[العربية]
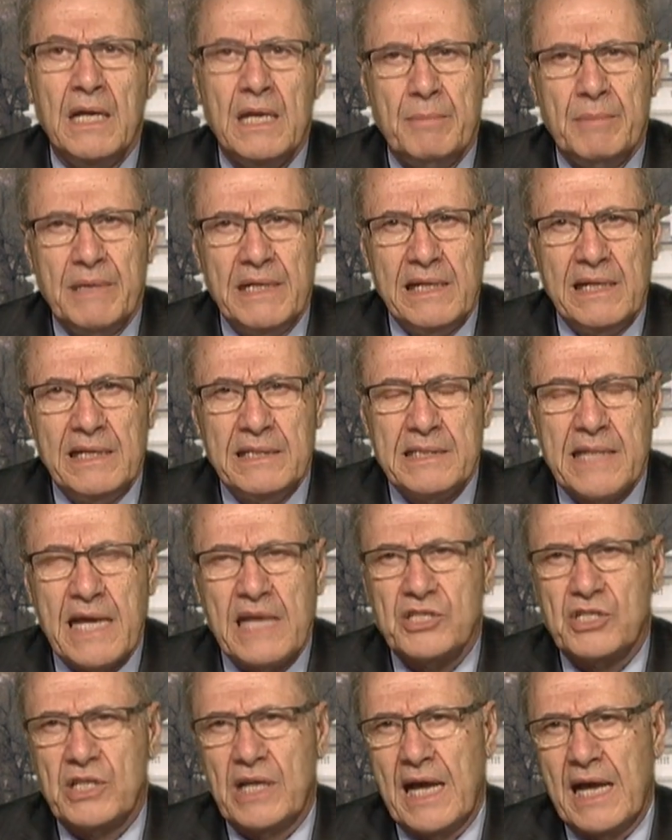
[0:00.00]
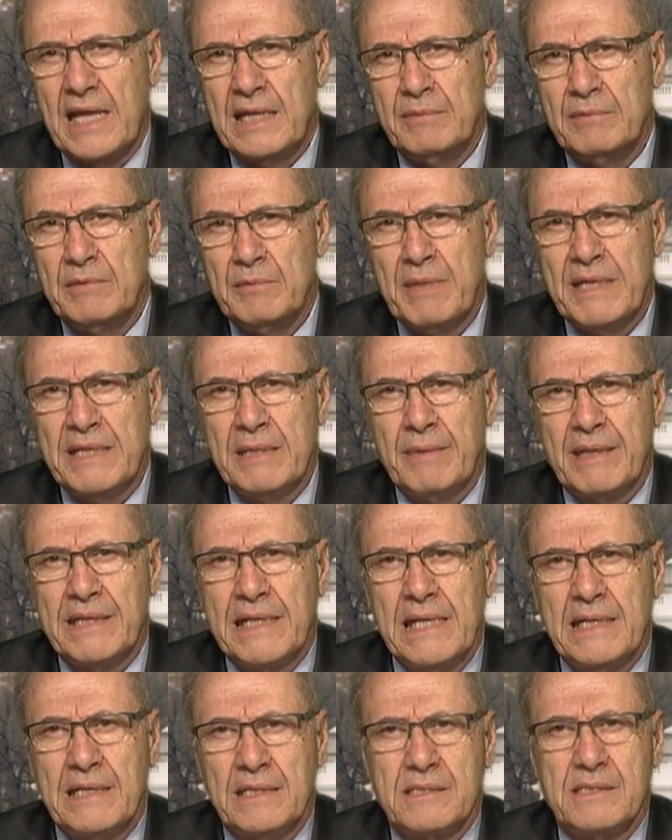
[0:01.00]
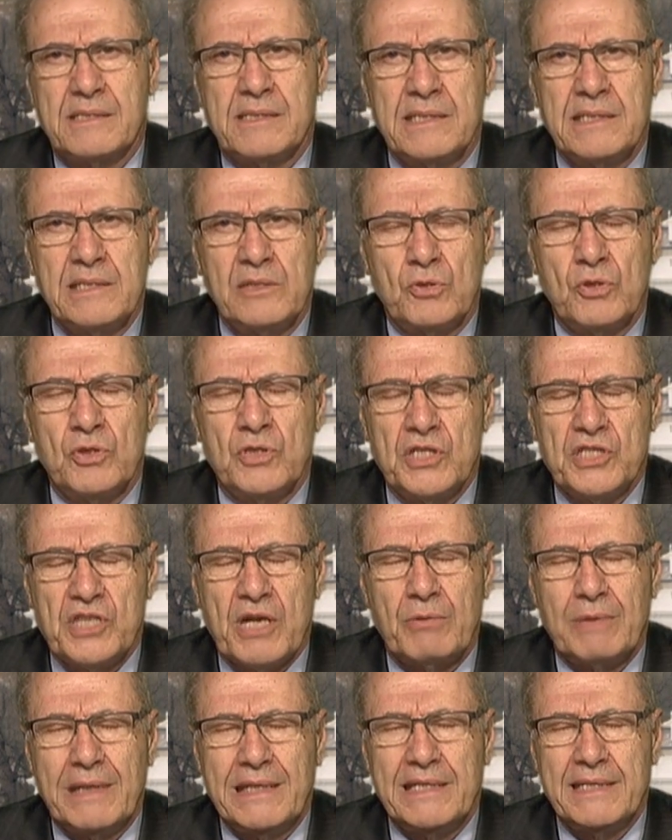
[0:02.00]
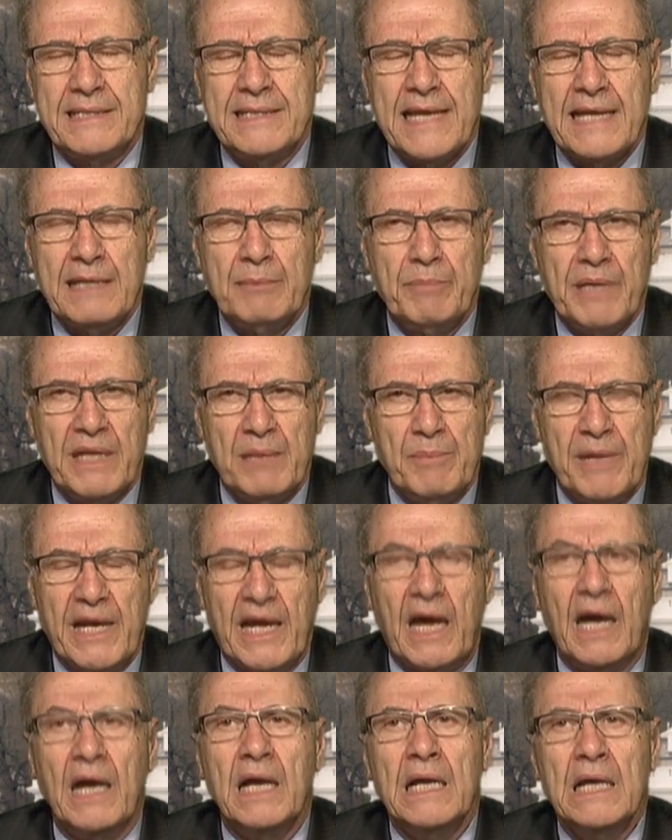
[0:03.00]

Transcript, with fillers: من الإنتاج العالمي بينما كانت الصين تنتج حوالي 2% آه،